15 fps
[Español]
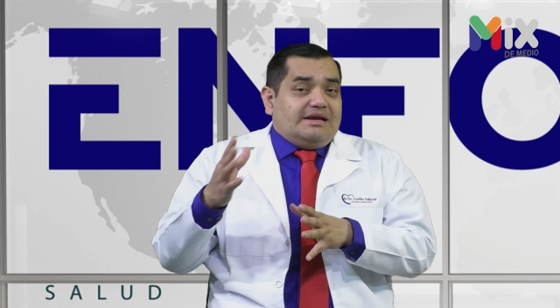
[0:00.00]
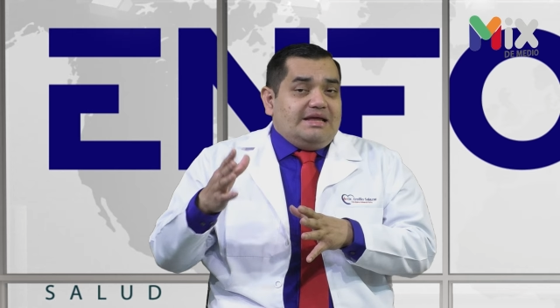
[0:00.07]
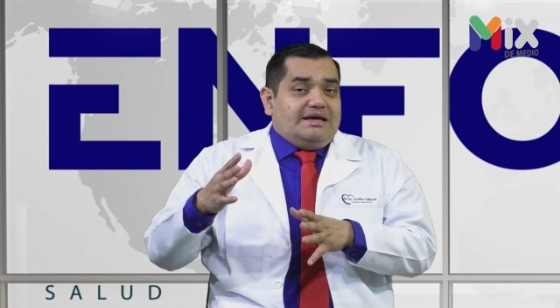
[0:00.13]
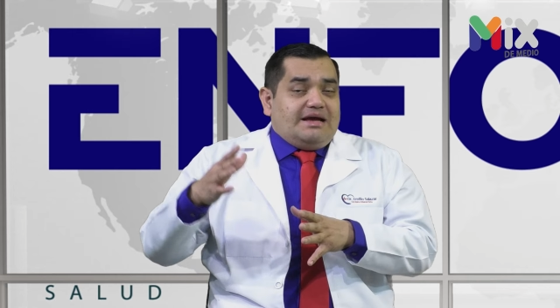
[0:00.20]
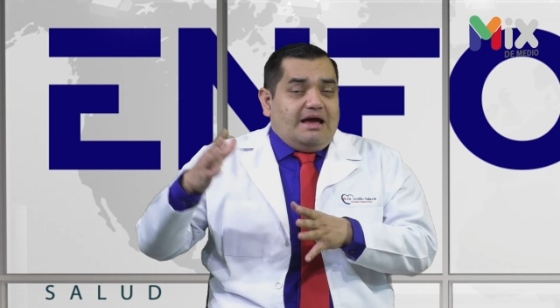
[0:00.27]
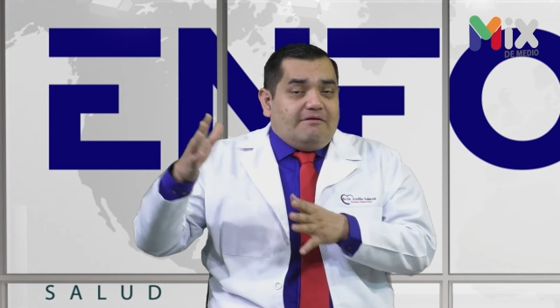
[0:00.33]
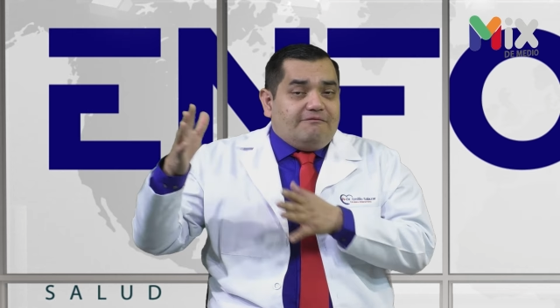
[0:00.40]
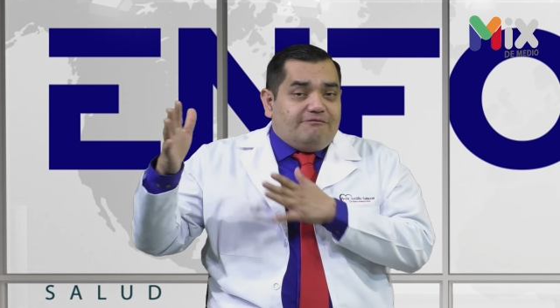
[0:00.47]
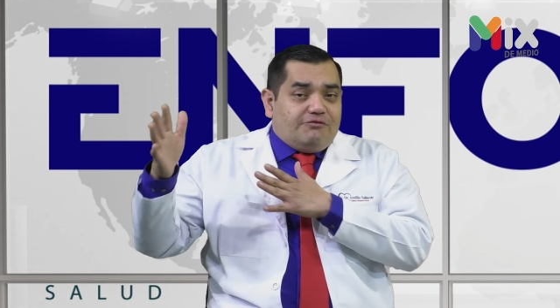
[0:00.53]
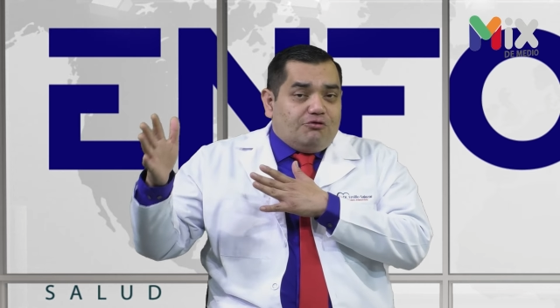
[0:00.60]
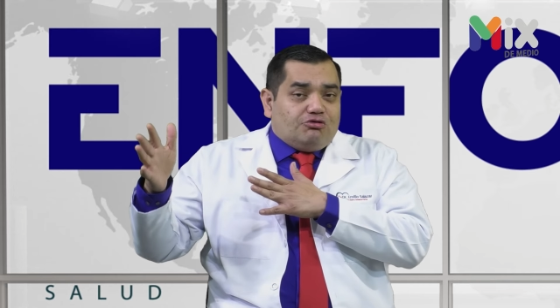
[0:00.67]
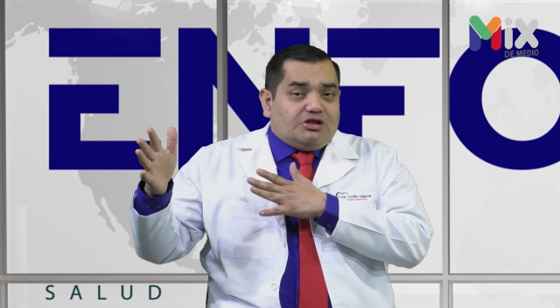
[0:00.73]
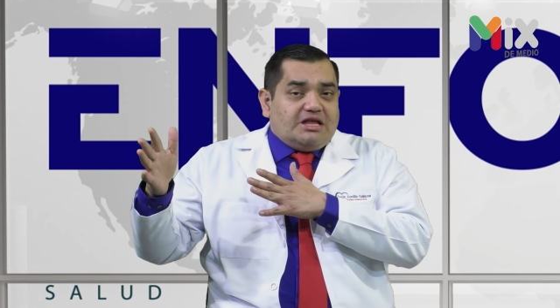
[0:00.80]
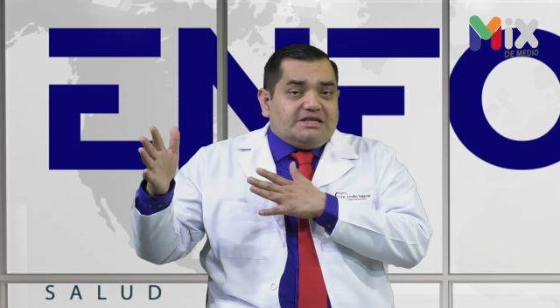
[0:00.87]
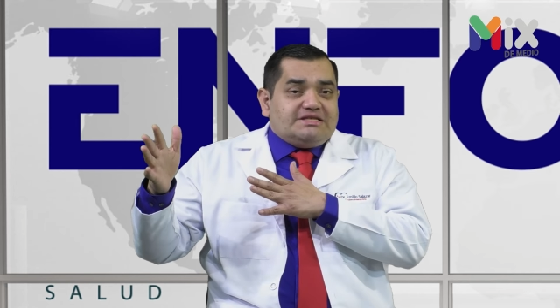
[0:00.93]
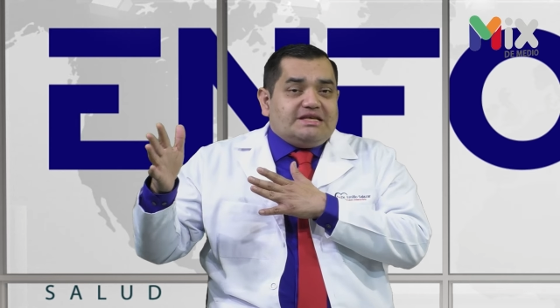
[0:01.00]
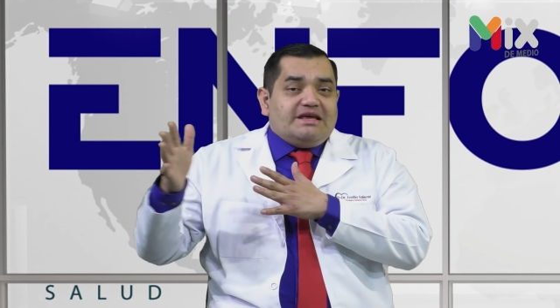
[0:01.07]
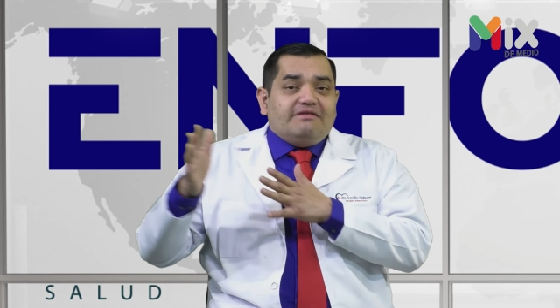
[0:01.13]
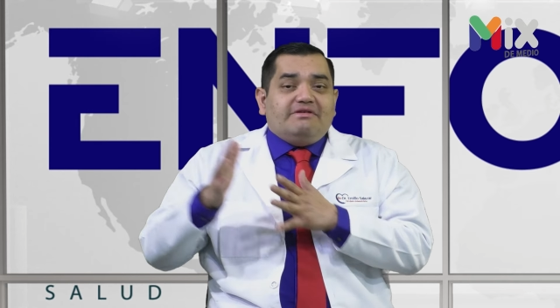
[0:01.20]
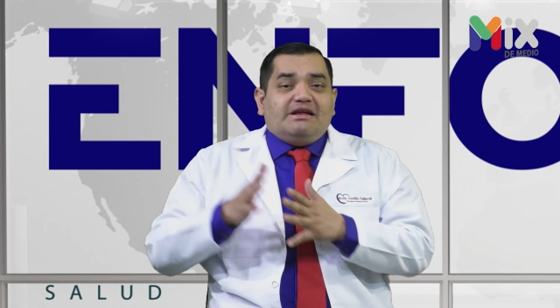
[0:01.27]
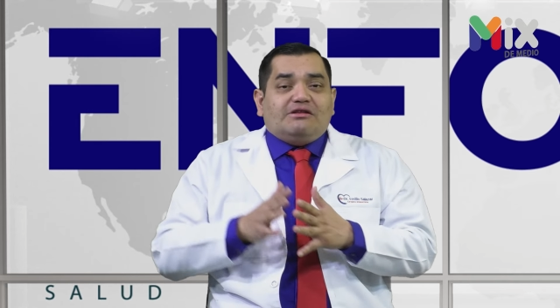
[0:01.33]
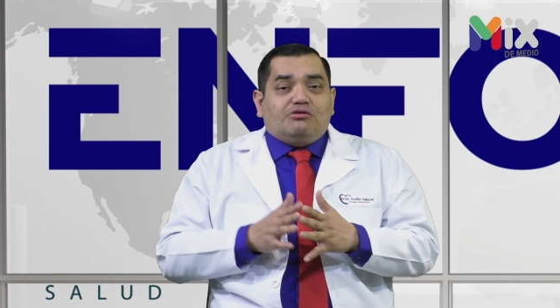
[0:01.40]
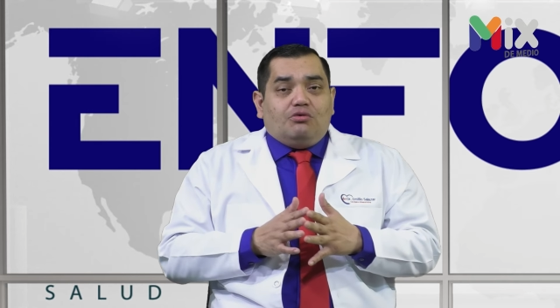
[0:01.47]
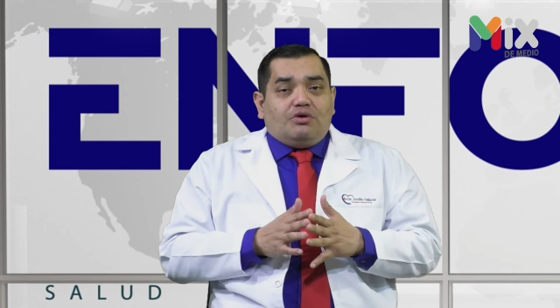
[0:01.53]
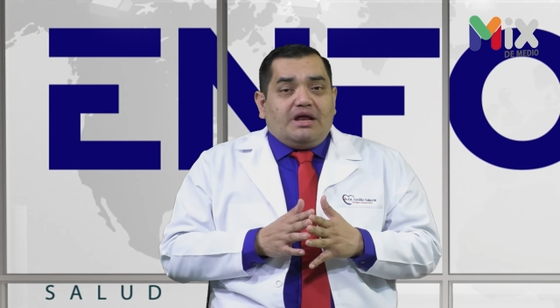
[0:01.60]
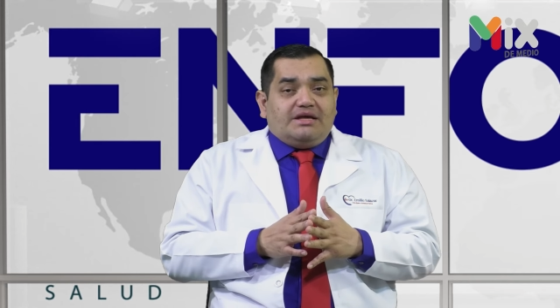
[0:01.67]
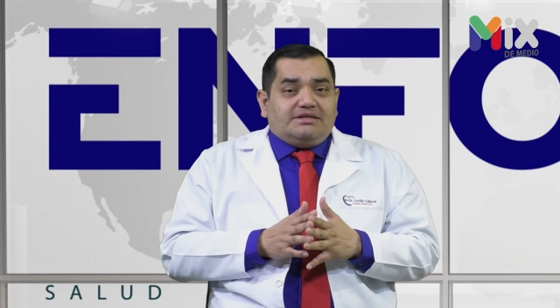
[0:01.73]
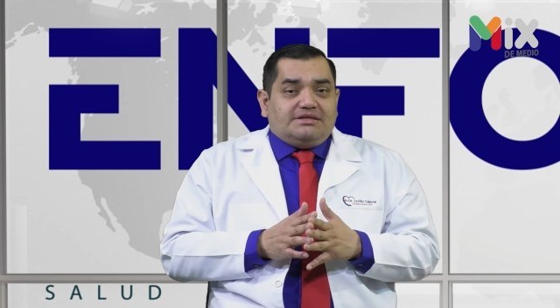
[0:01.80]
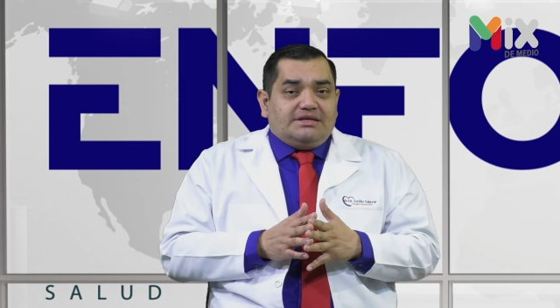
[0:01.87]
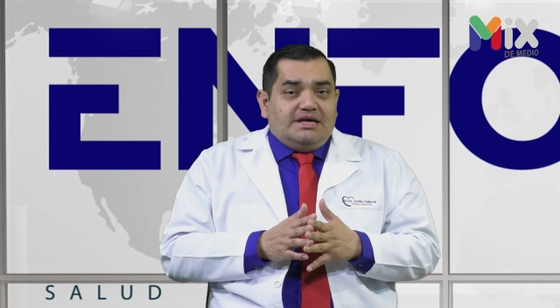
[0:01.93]
rica en frutas y
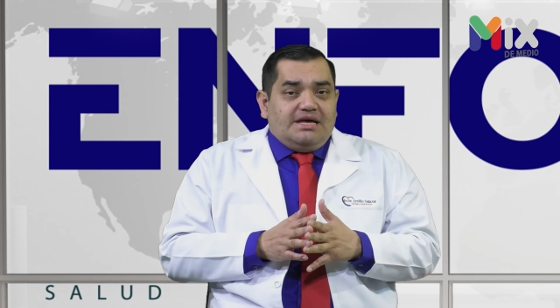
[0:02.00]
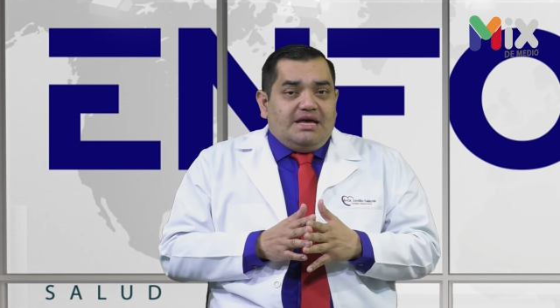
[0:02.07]
verduras,